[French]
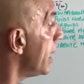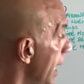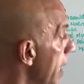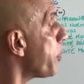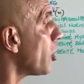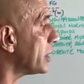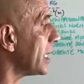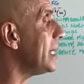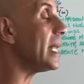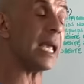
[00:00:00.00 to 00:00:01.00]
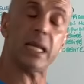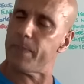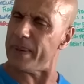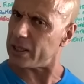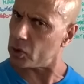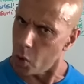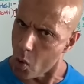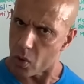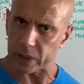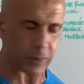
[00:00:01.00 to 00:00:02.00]
Et protéines, et lipides,
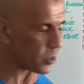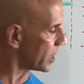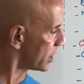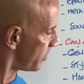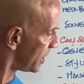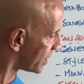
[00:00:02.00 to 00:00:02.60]
tout. C'est pour ça que j'ai mis